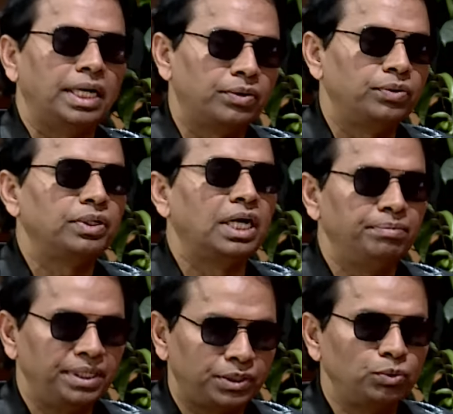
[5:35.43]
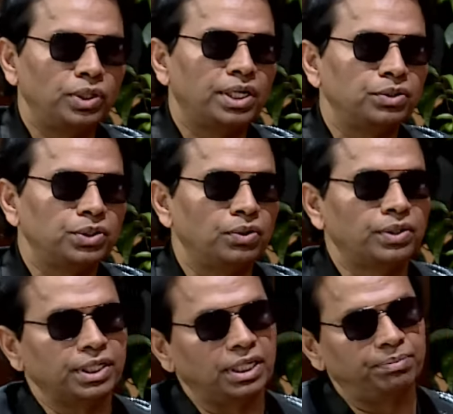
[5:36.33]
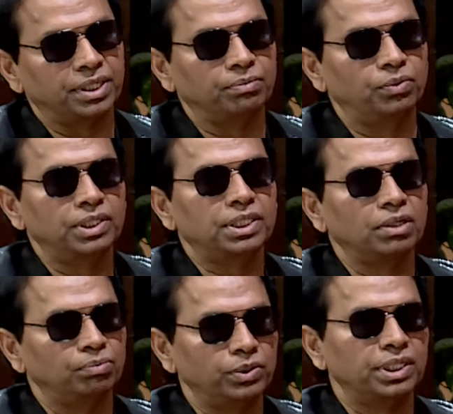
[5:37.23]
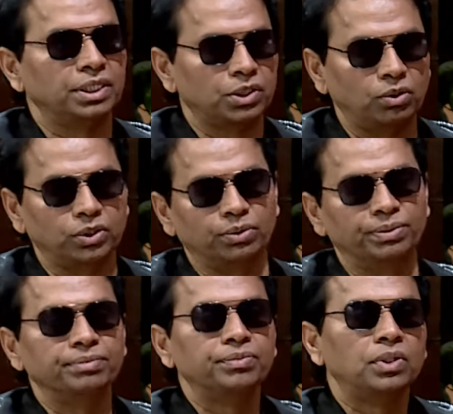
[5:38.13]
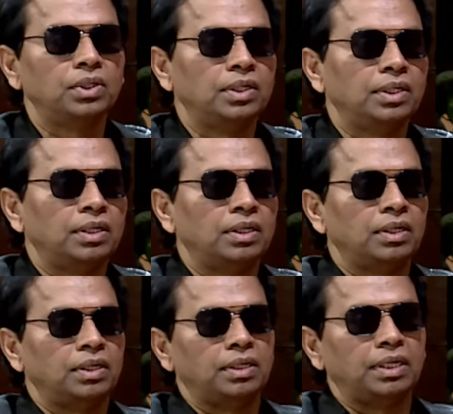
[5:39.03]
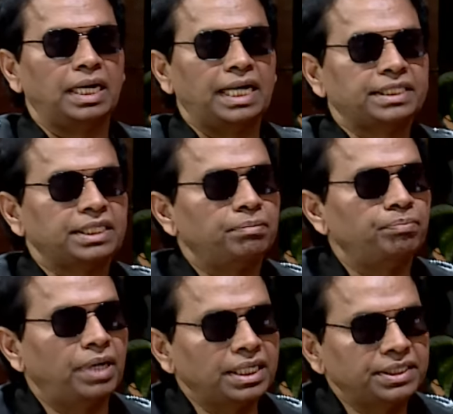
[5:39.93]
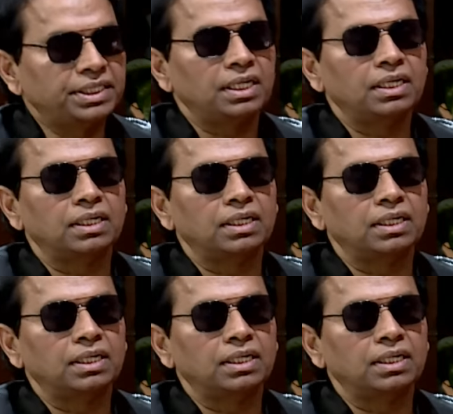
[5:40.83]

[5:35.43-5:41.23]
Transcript: এখন আমি একটু উদাহরণ সহকারে আপনাকে বলি তাহলে বোঝা সহজ হবে একটা বাচ্চা